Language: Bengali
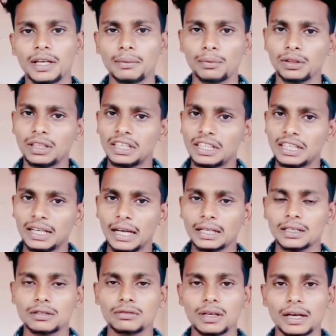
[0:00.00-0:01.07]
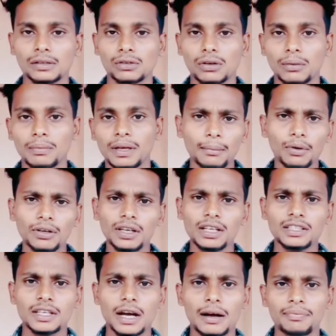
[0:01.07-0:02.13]
এর মধ্যে রিগাল কিছু রাখতে হবে এমন
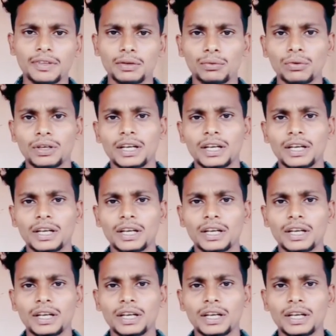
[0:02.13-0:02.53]
না যে আপনি